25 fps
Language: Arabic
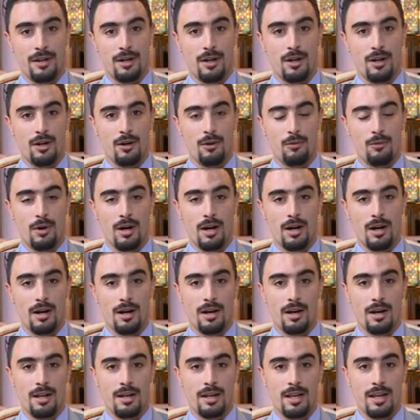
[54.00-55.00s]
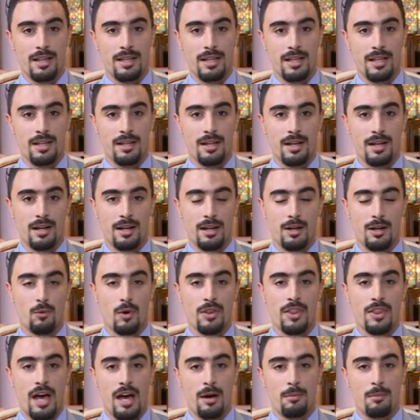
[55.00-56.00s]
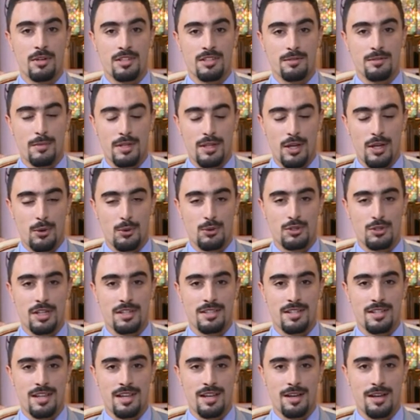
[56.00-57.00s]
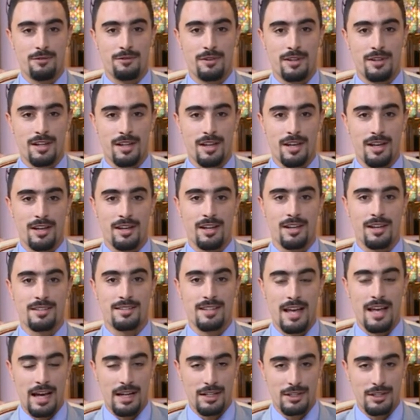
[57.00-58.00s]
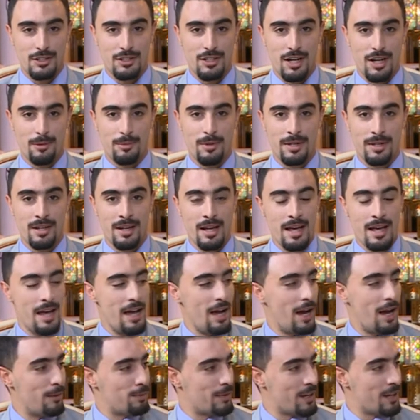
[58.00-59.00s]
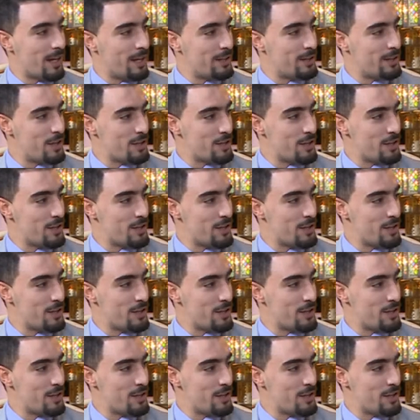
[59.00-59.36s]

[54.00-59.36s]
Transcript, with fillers: آه، والذي وضع بصمته الشخصيه في ساحه الشعبي عبد القادر